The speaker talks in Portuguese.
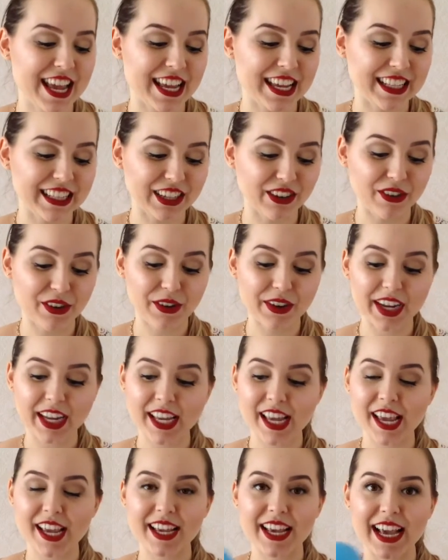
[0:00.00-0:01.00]
Então eu
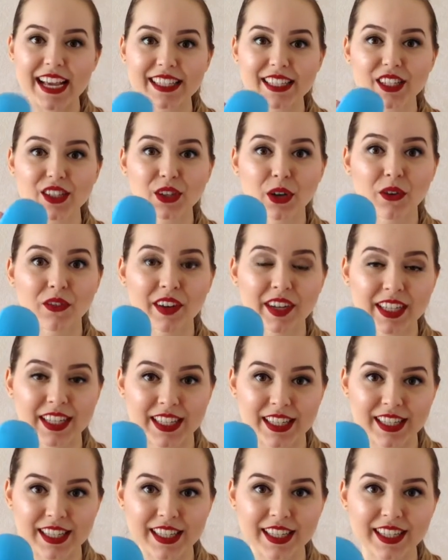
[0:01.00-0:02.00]
ganhei essa escova
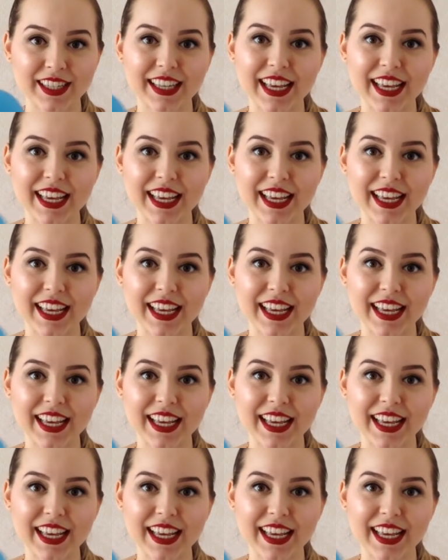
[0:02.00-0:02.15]
aqui,